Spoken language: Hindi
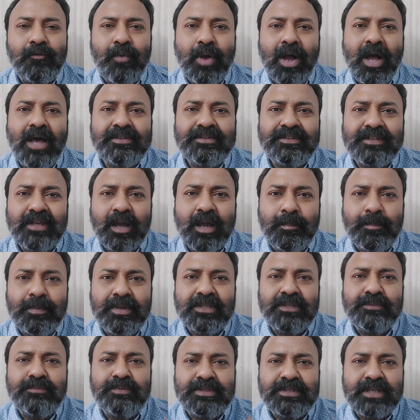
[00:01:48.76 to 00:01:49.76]
वहां से
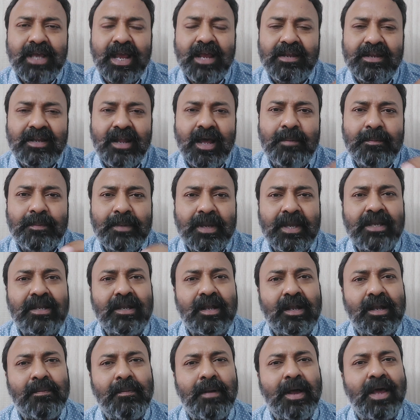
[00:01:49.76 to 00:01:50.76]
अमृत विचार नाम का एक
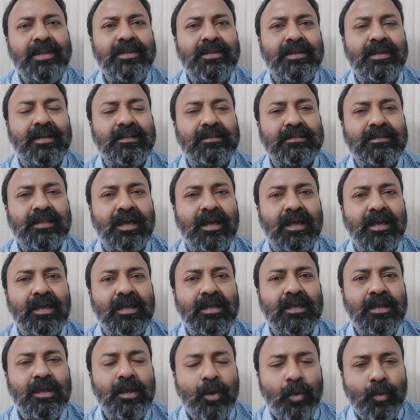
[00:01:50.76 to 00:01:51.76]
अखबार निकलता है
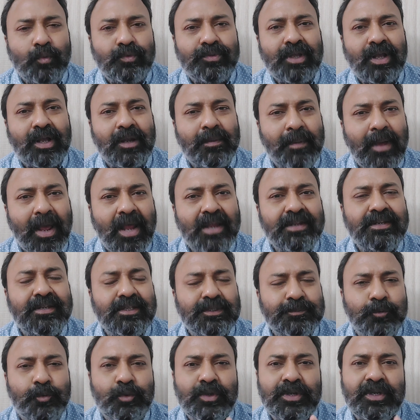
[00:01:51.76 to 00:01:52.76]
उस अखबार ने
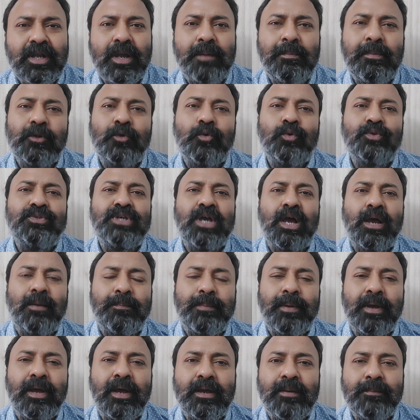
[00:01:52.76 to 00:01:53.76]
इस पूरी खबर को
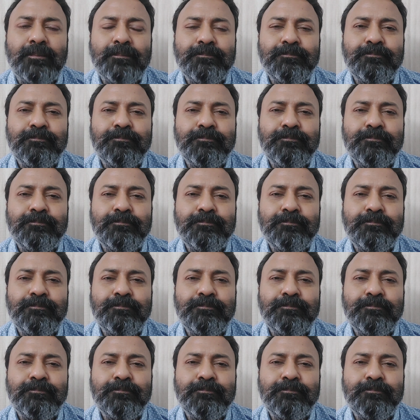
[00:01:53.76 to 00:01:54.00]
छापा